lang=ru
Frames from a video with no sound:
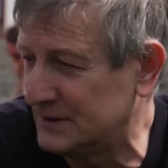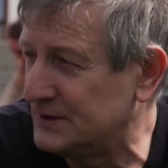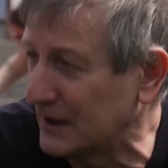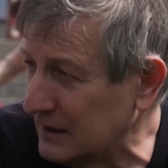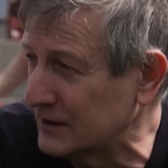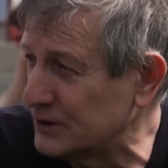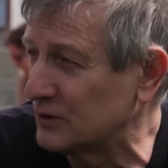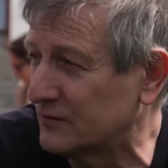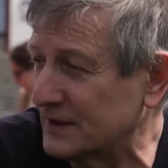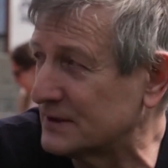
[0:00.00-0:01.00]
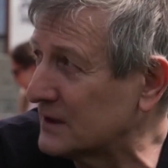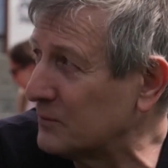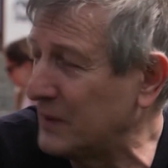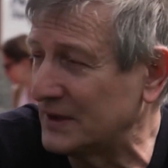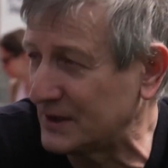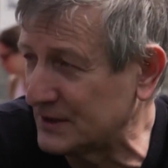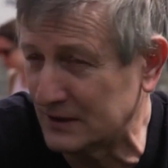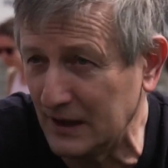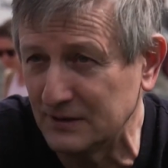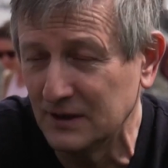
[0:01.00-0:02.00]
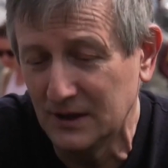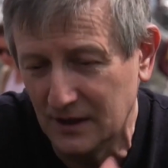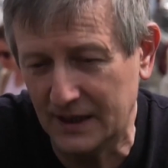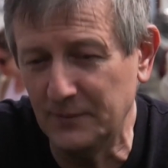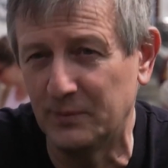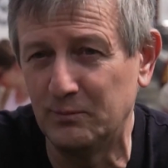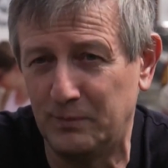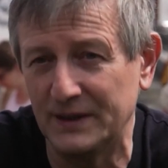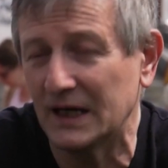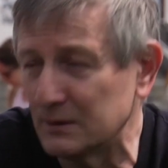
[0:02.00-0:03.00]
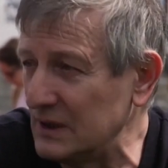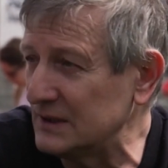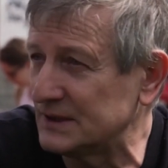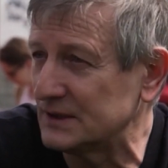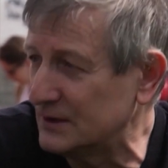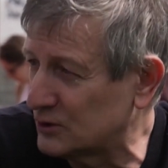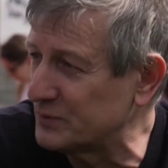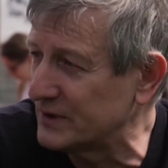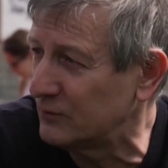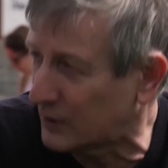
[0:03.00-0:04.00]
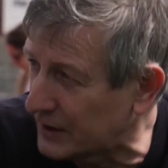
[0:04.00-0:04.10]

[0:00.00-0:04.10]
сделал еще 25-30 лет, они понадобились и, собственно, в